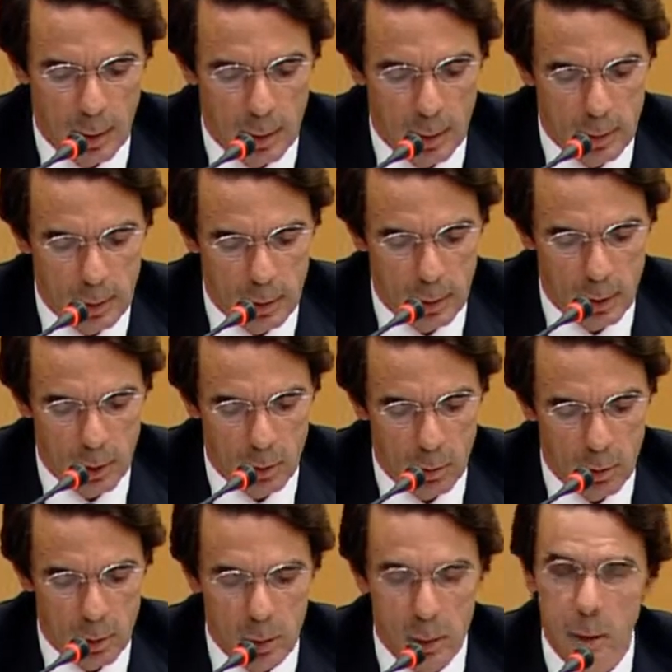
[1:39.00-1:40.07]
Ese
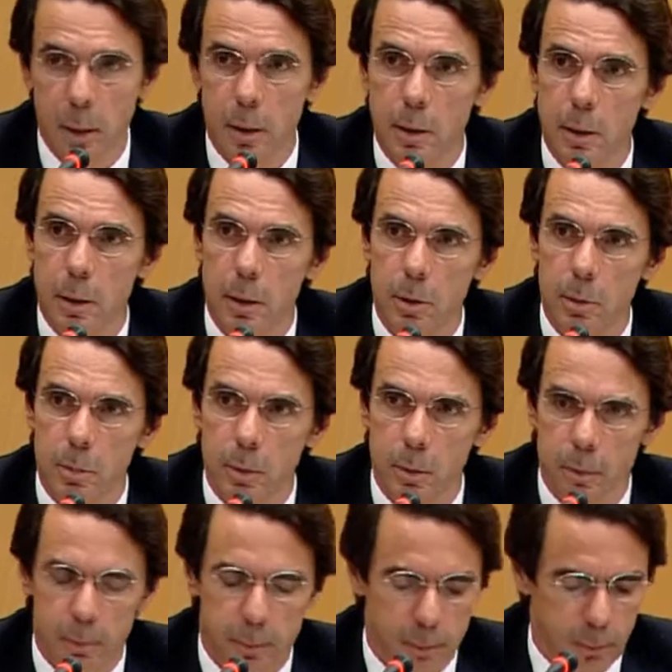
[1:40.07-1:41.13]
legado es el cristianismo
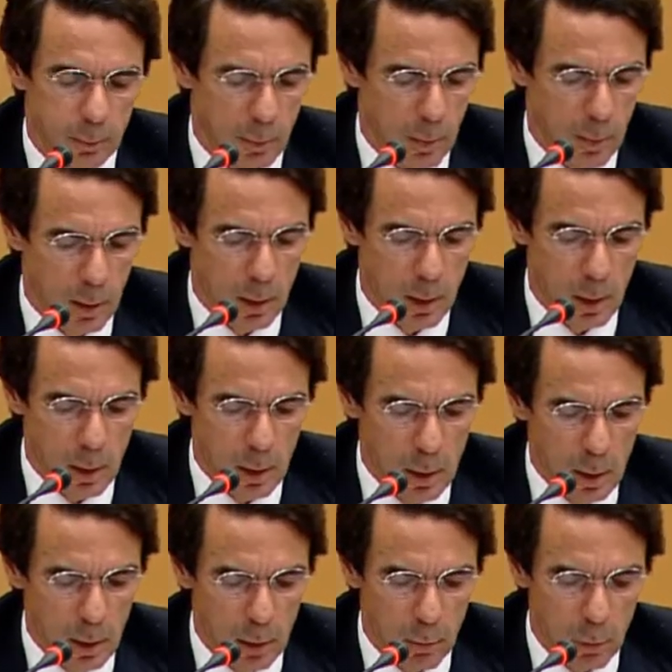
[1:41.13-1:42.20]

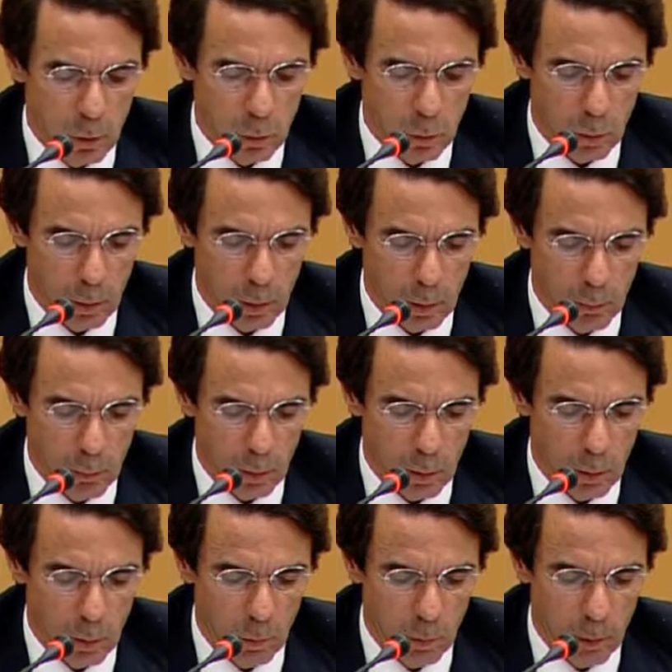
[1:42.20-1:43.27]
y por su
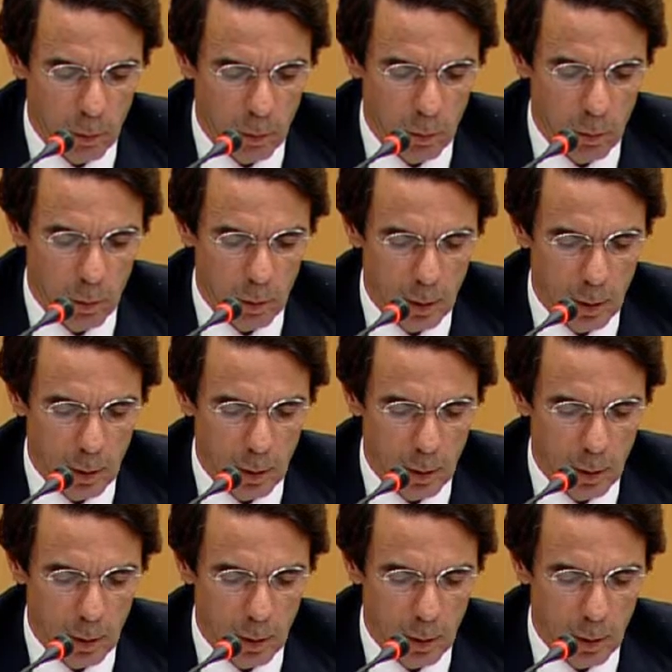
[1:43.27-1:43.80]
recuperación